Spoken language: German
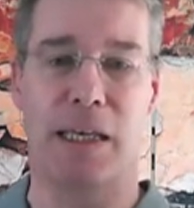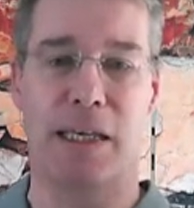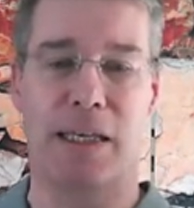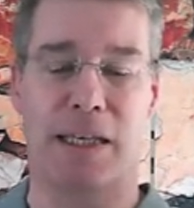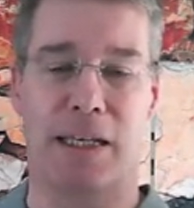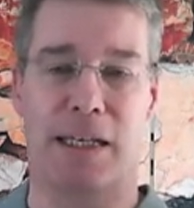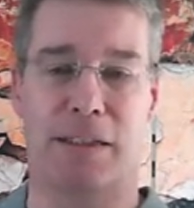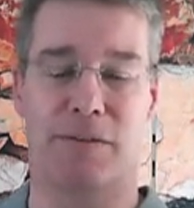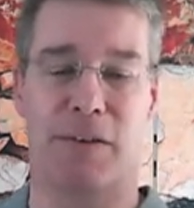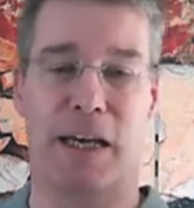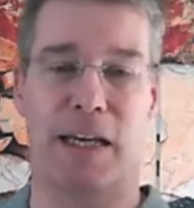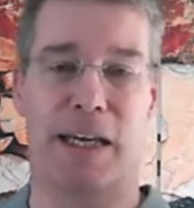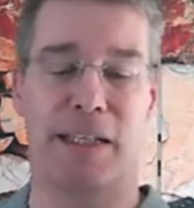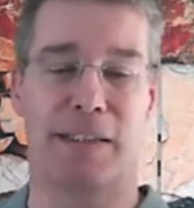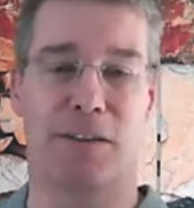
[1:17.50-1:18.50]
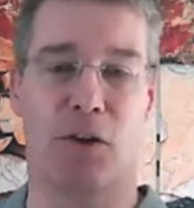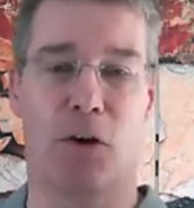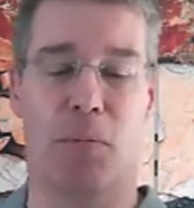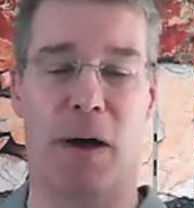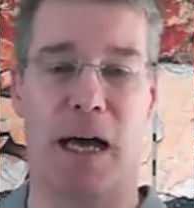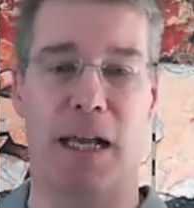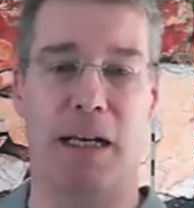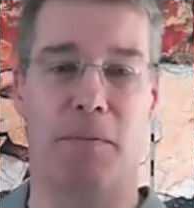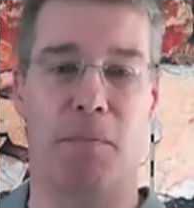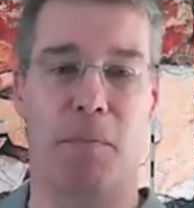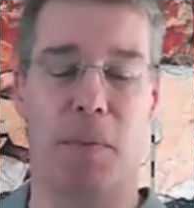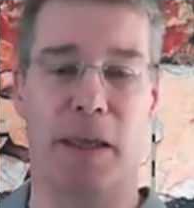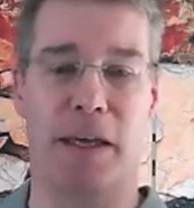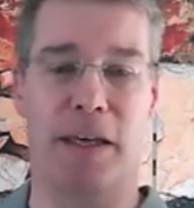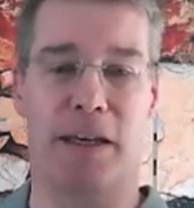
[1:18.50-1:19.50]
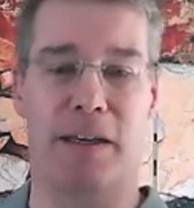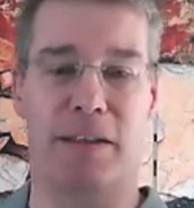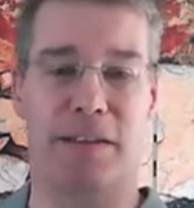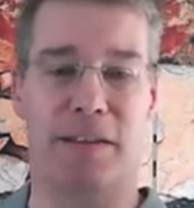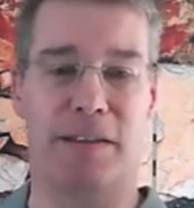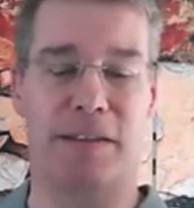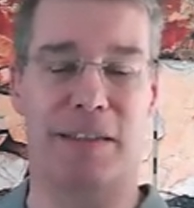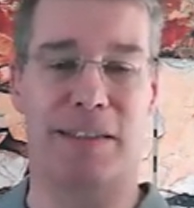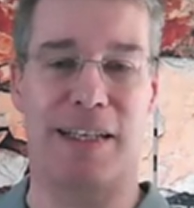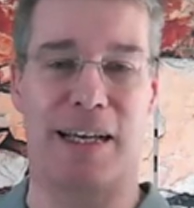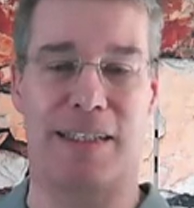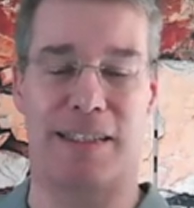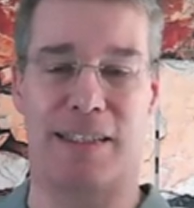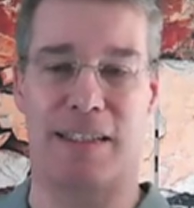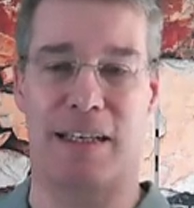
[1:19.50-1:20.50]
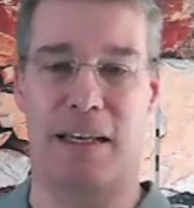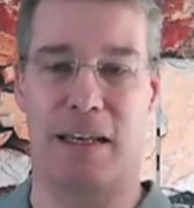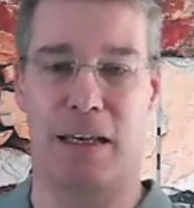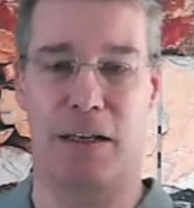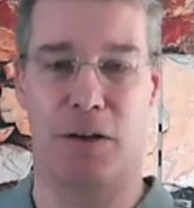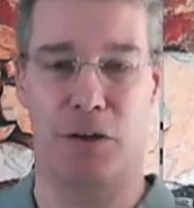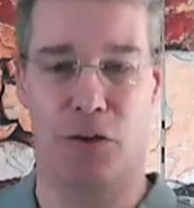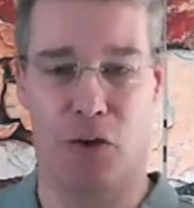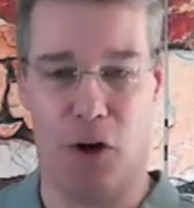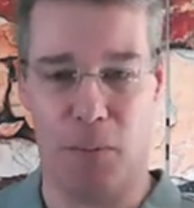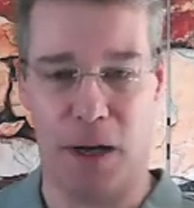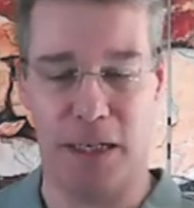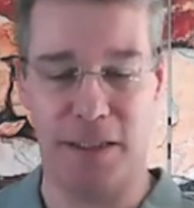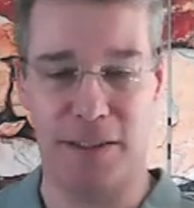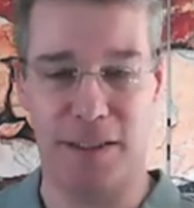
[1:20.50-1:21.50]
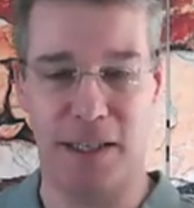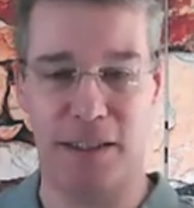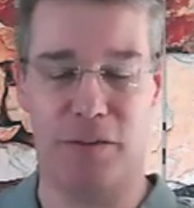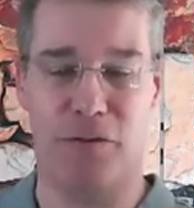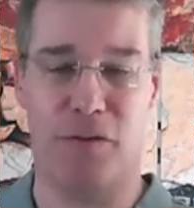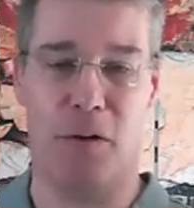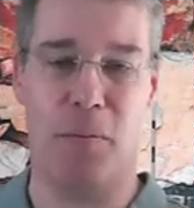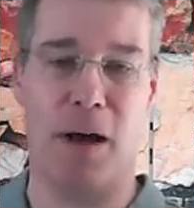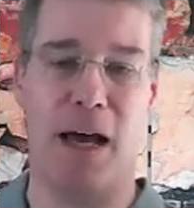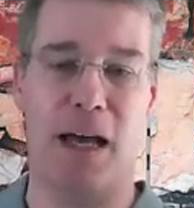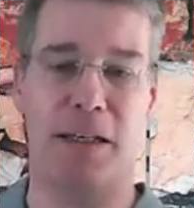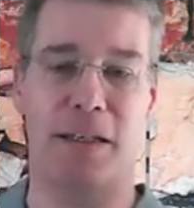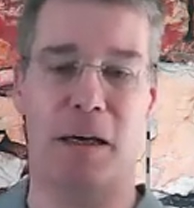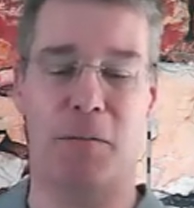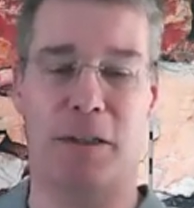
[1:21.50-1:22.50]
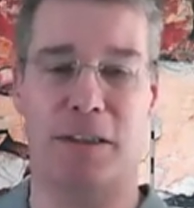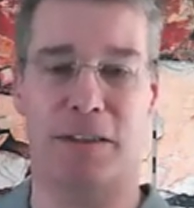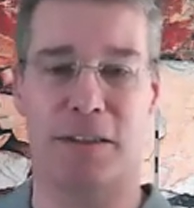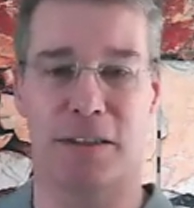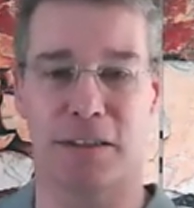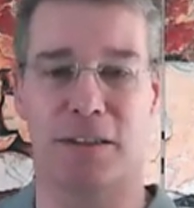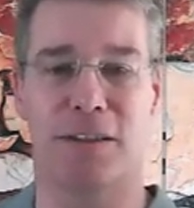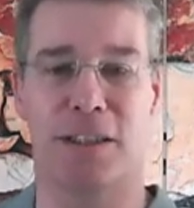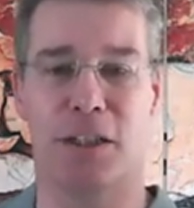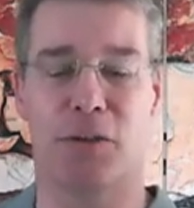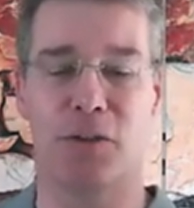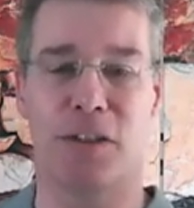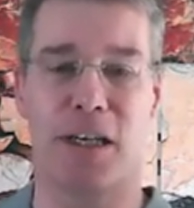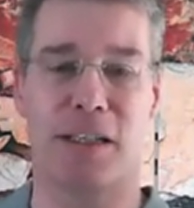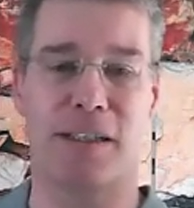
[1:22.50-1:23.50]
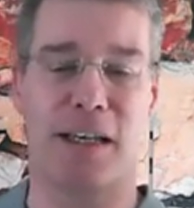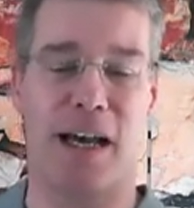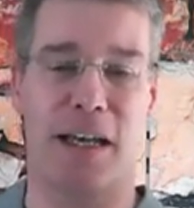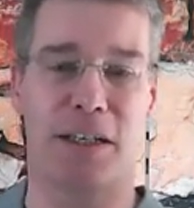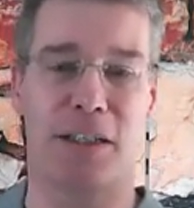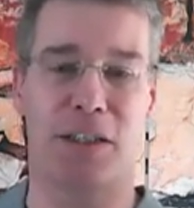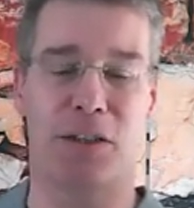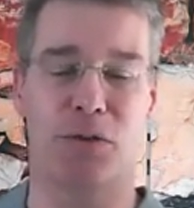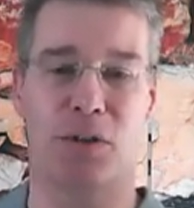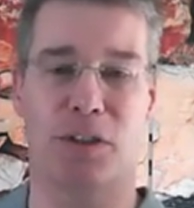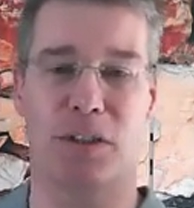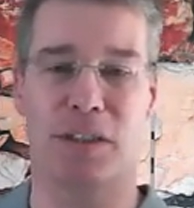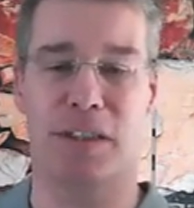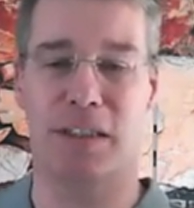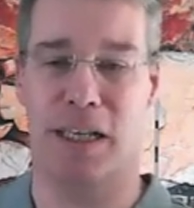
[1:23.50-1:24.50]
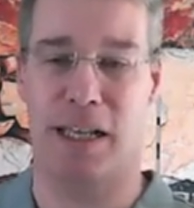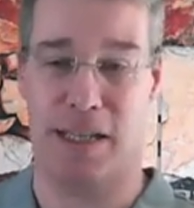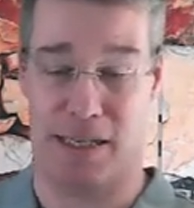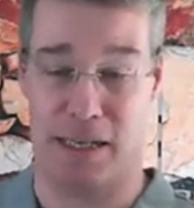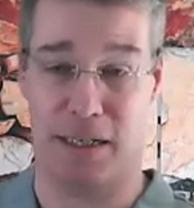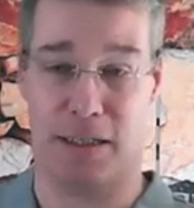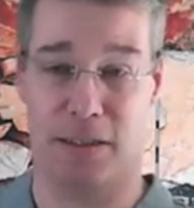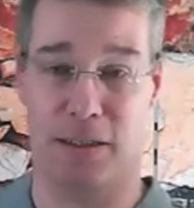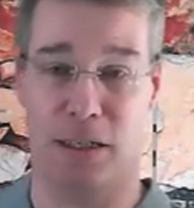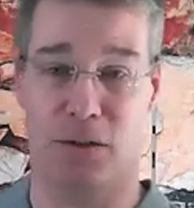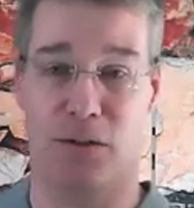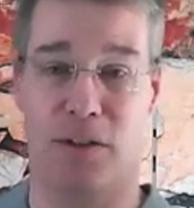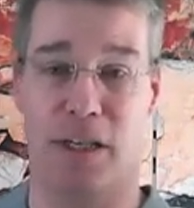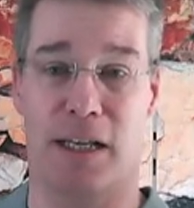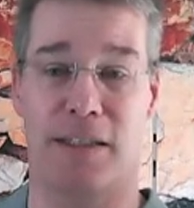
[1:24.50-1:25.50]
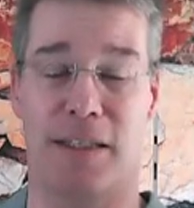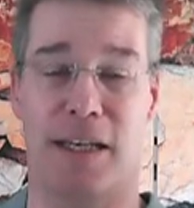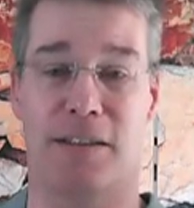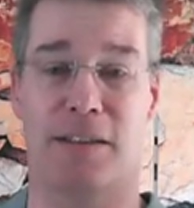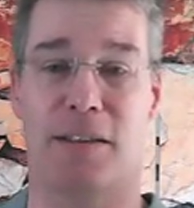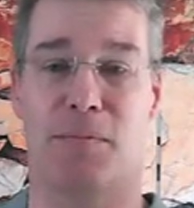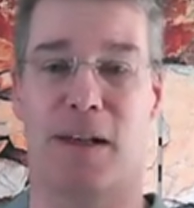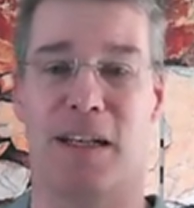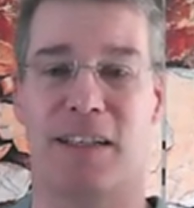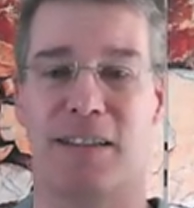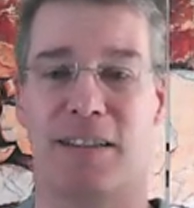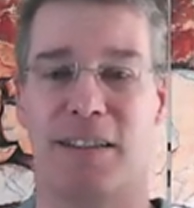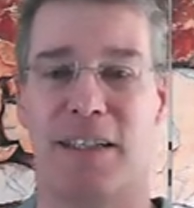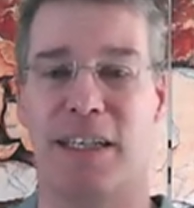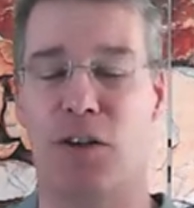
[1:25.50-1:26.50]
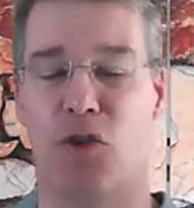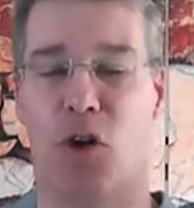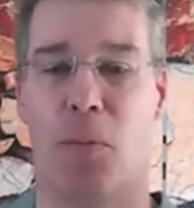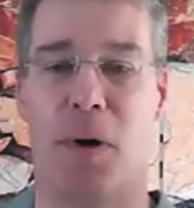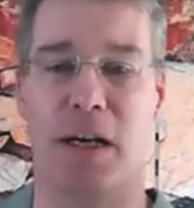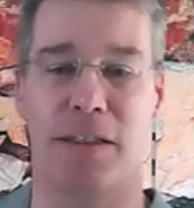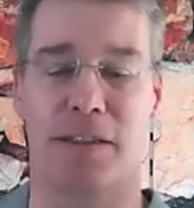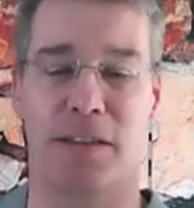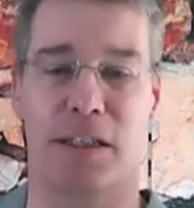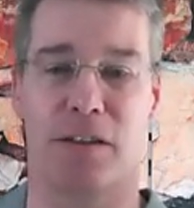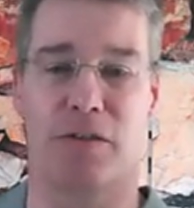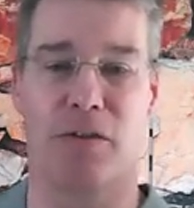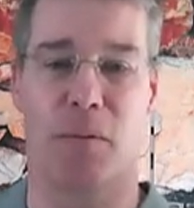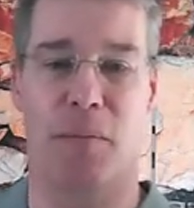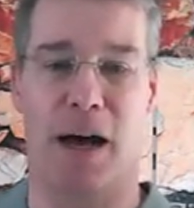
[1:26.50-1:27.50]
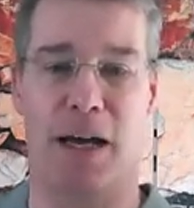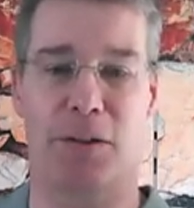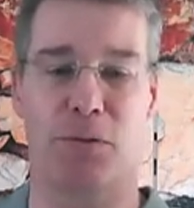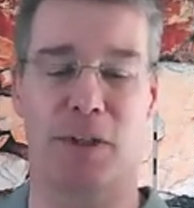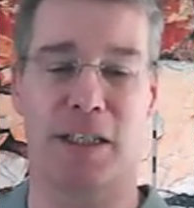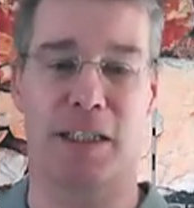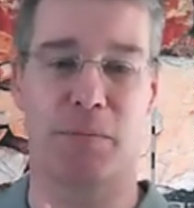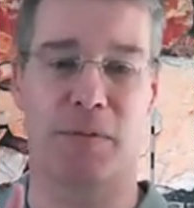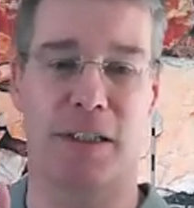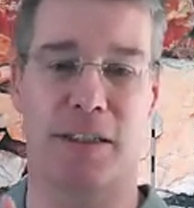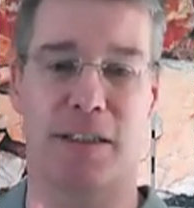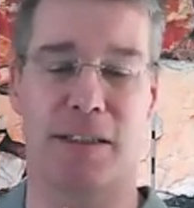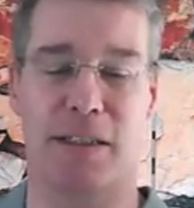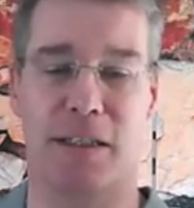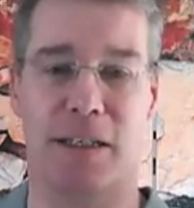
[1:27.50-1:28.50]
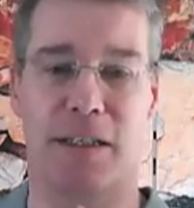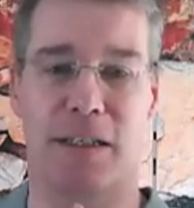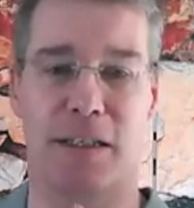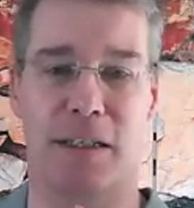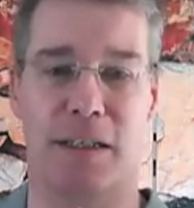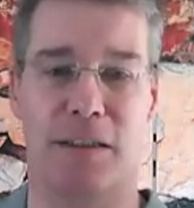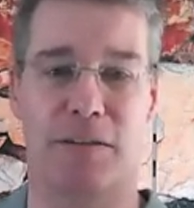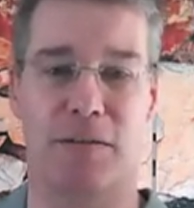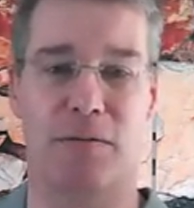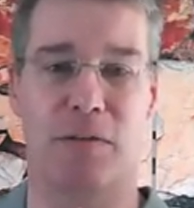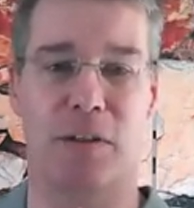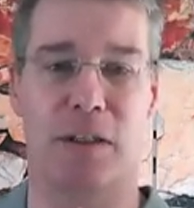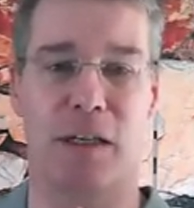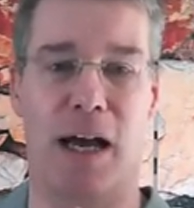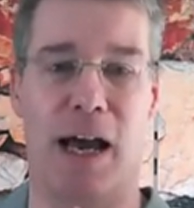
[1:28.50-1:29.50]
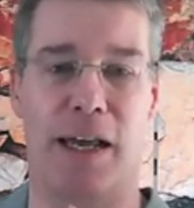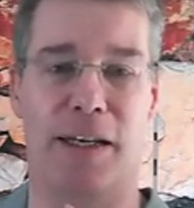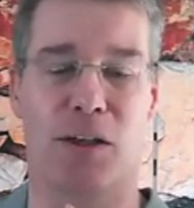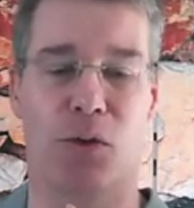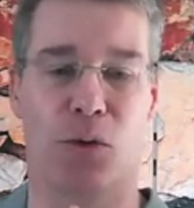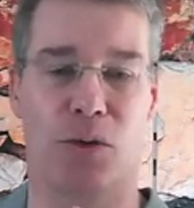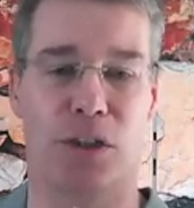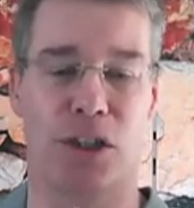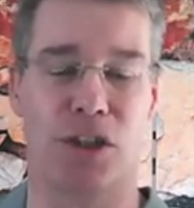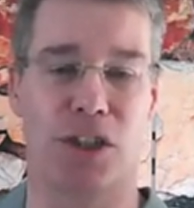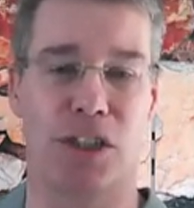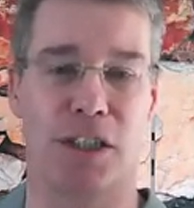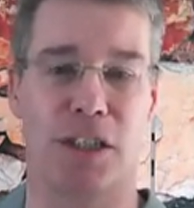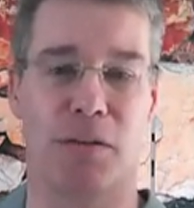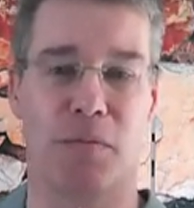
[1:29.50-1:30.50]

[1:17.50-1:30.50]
Ja, das wäre jetzt nochmal äh, das normalisierte Format, aber das interessiert uns ja jetzt gerade nicht und jetzt interessiert uns als erstes mal das denormalisierte Format und da gibt es jetzt äh, einige Unterschiede.